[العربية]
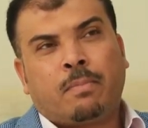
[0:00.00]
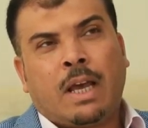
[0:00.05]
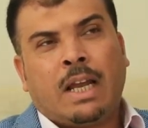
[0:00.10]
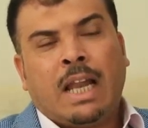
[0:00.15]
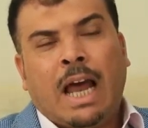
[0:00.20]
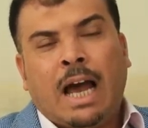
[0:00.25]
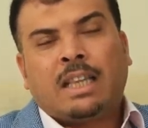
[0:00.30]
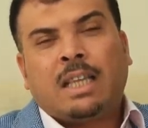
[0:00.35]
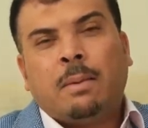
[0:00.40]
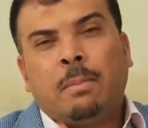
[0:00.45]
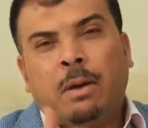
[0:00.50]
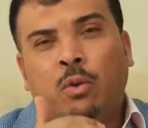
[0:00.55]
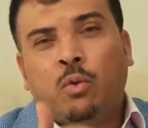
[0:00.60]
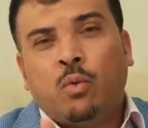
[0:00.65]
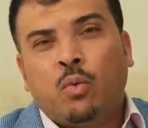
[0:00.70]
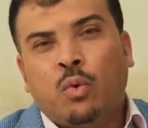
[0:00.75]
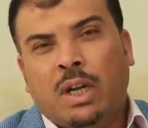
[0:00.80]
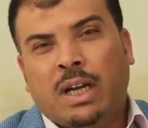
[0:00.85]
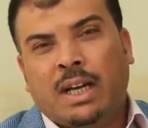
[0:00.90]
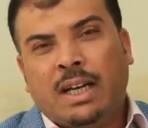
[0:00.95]
العتبه
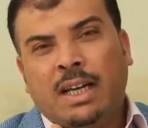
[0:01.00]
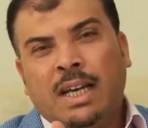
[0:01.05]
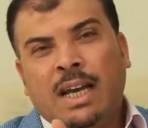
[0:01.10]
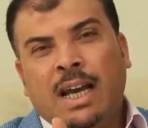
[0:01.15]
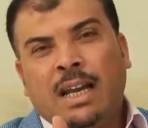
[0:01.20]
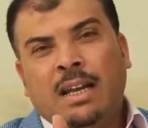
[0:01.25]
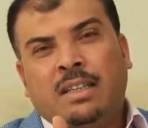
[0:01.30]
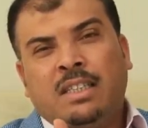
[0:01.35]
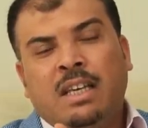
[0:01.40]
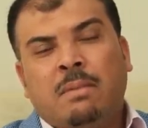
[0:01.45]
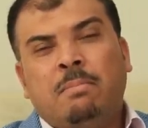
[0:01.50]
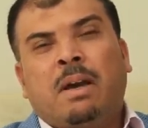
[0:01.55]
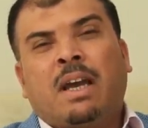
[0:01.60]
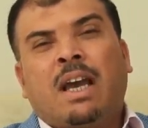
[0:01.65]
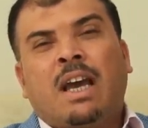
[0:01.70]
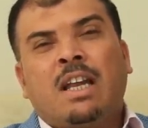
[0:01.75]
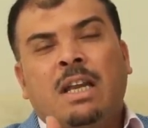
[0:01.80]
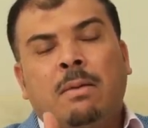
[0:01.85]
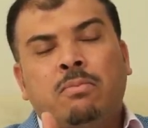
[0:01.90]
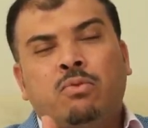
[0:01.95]
الاولى التي
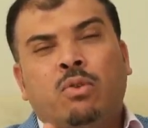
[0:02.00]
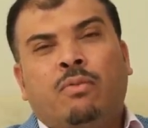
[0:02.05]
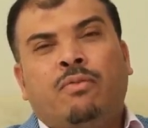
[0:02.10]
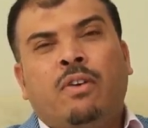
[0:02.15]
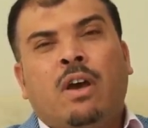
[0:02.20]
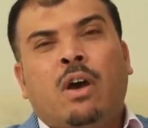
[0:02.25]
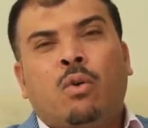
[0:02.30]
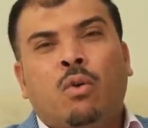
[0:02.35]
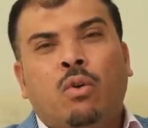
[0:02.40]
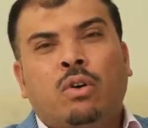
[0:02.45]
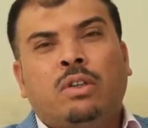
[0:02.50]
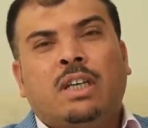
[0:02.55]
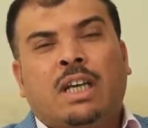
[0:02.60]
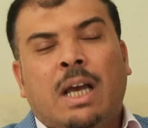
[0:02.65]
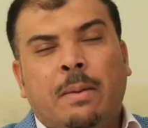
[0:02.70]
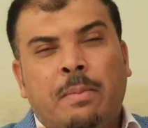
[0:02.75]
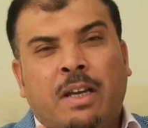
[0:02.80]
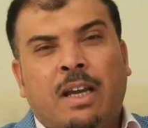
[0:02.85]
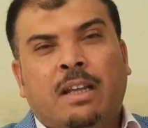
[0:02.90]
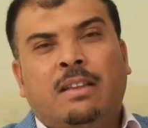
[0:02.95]
ينبغي أن نبذل فيها جهد
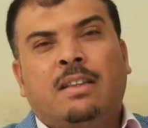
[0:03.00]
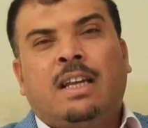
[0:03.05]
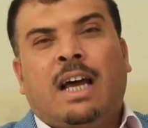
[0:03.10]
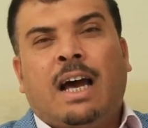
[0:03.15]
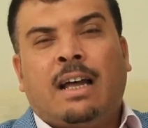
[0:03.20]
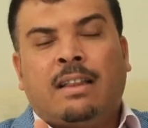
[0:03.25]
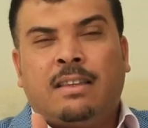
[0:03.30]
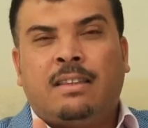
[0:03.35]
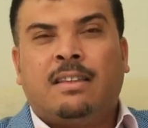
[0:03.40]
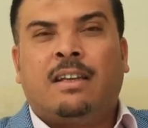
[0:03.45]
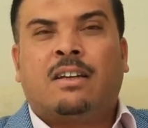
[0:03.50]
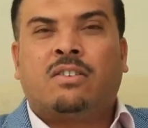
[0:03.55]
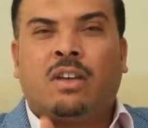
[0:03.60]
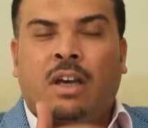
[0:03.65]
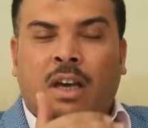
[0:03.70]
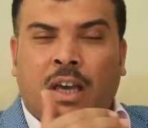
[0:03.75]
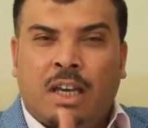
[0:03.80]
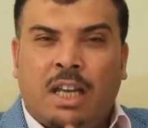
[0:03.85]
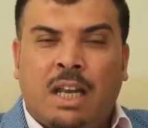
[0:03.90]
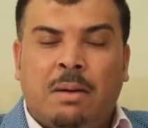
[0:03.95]
كبير جدا حتى
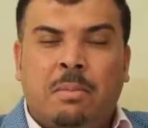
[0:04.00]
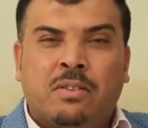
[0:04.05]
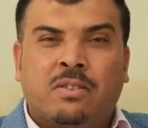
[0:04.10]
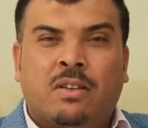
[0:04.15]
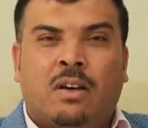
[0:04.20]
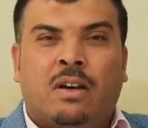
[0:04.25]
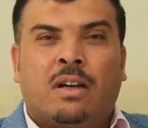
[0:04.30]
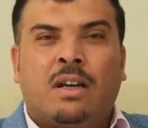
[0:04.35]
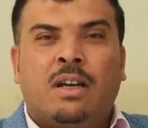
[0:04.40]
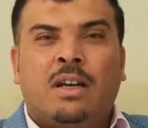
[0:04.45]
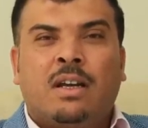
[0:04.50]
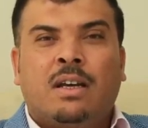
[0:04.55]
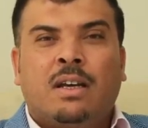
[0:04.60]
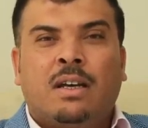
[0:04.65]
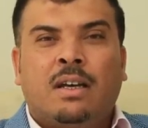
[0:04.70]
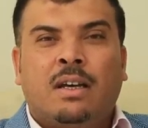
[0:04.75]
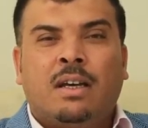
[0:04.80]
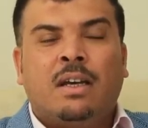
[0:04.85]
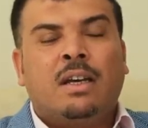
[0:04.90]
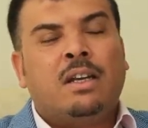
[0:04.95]
نرتقي إلى مسار
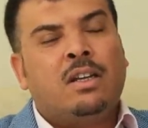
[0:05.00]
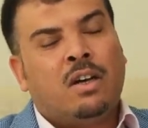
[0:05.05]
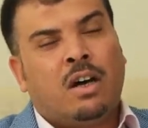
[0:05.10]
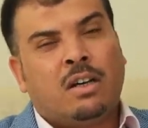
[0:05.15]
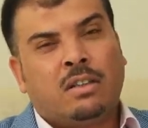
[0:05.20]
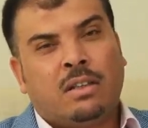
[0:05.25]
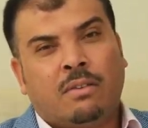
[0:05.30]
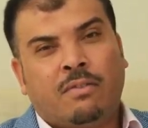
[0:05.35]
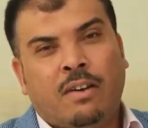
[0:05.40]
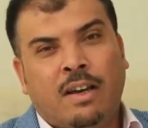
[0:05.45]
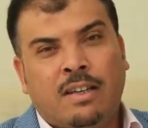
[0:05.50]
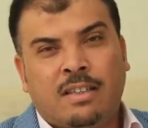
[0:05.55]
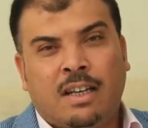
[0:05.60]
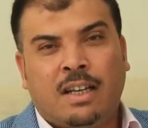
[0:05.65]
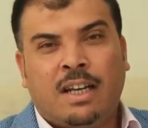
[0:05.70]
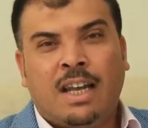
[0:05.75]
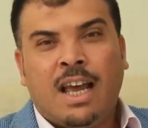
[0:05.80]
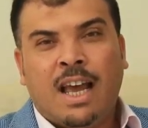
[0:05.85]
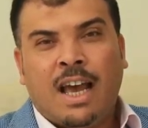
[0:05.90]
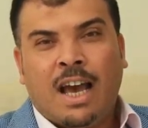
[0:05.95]
آه، النهضة
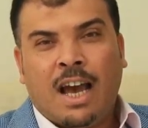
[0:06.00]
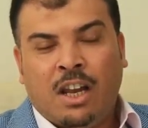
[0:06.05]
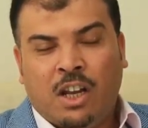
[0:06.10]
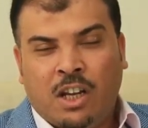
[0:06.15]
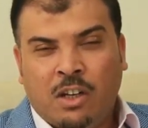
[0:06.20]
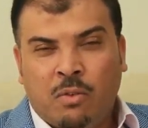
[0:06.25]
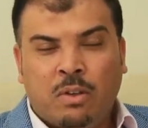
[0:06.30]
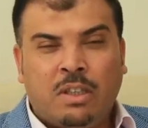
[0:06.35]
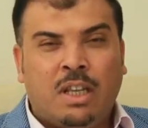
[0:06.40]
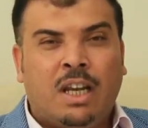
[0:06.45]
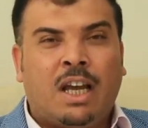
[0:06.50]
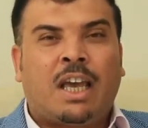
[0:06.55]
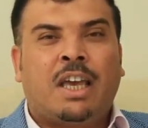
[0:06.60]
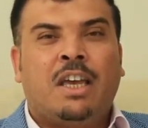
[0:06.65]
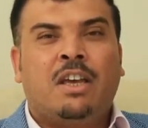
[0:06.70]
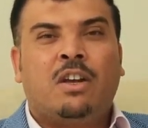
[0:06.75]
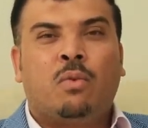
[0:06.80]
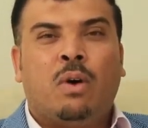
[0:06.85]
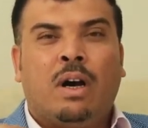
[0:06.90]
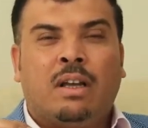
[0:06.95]
فإذا العنوان
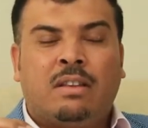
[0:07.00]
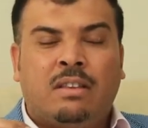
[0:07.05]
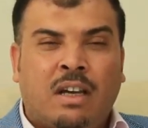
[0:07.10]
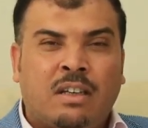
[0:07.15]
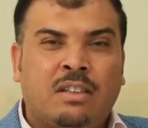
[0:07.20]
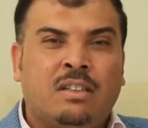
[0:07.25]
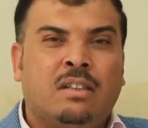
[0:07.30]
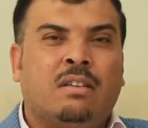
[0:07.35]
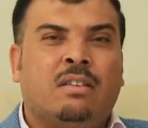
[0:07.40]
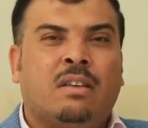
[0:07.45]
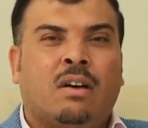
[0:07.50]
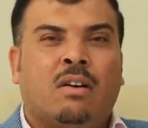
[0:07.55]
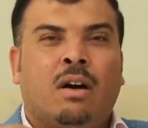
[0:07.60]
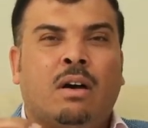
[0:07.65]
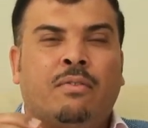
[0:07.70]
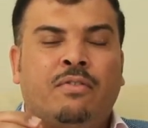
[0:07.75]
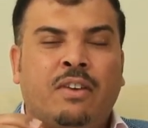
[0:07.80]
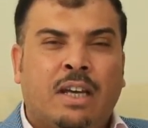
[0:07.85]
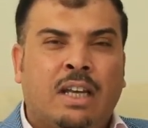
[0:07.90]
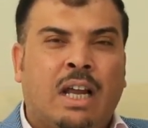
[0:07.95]
الأخير هو التغيير
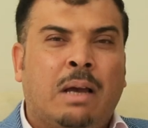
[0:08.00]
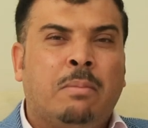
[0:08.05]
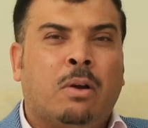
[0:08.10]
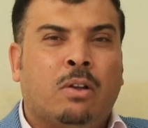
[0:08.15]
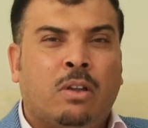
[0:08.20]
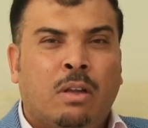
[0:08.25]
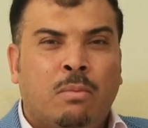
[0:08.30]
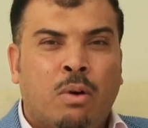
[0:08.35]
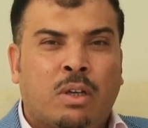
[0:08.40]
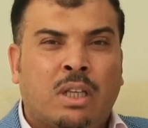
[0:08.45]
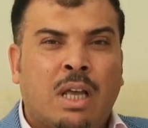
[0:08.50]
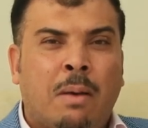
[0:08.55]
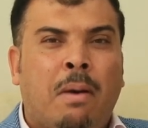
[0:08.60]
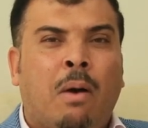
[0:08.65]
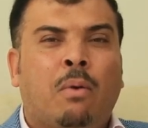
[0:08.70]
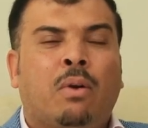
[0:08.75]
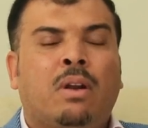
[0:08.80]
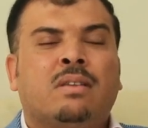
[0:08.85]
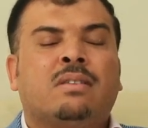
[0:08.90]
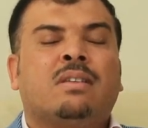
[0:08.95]
الثقافي العميق للمجتمع
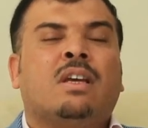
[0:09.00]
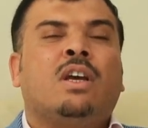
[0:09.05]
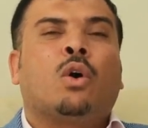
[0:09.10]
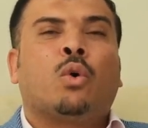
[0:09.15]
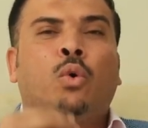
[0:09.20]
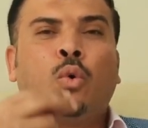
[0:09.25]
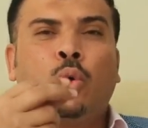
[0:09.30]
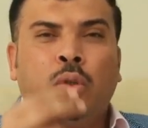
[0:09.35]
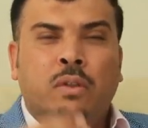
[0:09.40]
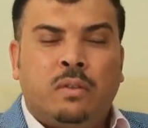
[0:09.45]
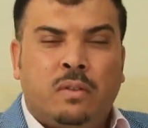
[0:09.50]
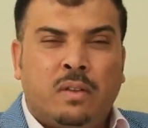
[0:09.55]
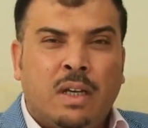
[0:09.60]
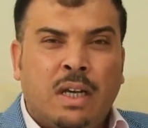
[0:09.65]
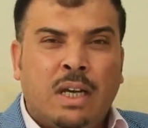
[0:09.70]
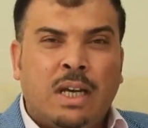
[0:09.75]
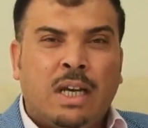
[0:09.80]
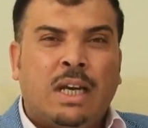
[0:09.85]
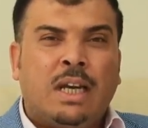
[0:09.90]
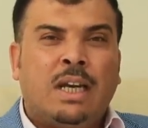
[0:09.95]
والذي سيقود
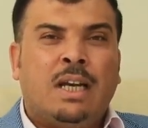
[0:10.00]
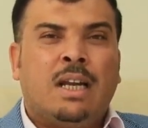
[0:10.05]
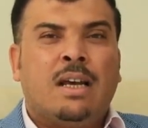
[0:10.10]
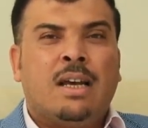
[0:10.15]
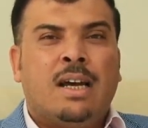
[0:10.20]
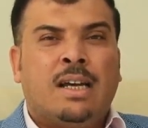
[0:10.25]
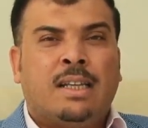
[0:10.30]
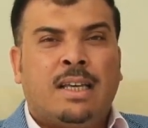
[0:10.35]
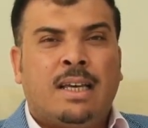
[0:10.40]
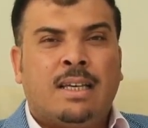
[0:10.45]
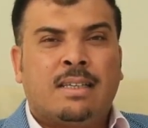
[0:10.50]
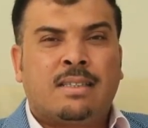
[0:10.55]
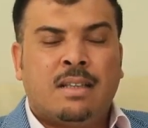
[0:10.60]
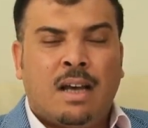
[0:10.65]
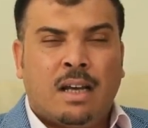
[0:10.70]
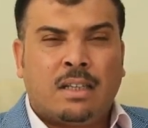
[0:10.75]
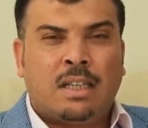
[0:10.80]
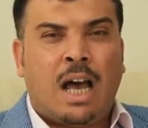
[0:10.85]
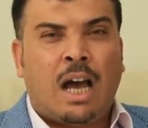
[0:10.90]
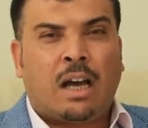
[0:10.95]
إلى إحداث
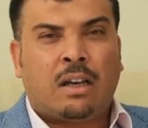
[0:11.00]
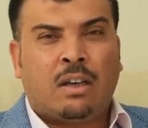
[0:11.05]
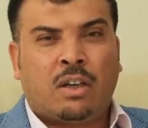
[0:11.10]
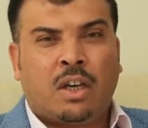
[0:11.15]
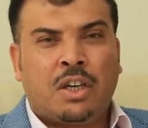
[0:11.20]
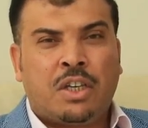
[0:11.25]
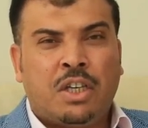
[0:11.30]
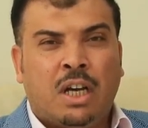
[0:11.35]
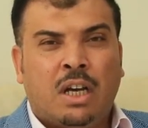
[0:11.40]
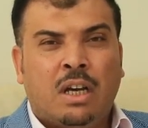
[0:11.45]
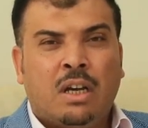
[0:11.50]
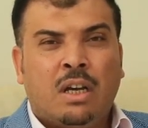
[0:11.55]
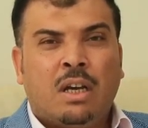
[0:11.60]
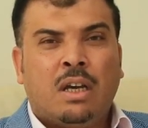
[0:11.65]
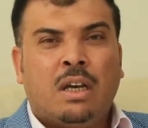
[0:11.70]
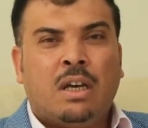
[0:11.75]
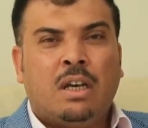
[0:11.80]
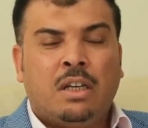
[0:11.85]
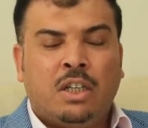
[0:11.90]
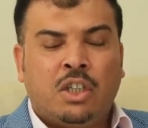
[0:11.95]
نهضة حقيقية
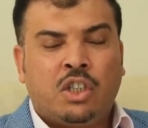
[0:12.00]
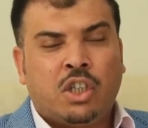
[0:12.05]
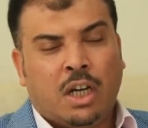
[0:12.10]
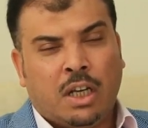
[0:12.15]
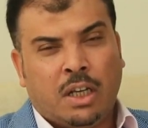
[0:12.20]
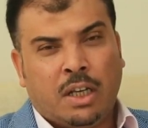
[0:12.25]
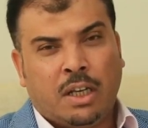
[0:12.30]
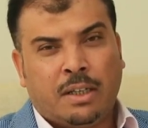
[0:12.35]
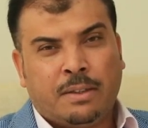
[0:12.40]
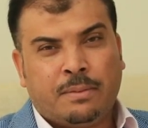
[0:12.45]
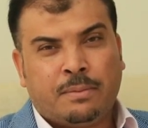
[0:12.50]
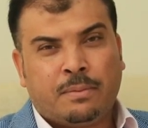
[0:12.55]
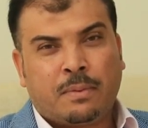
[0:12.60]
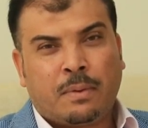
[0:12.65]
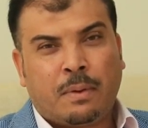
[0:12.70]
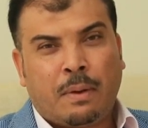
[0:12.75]
آه، إن شاء الله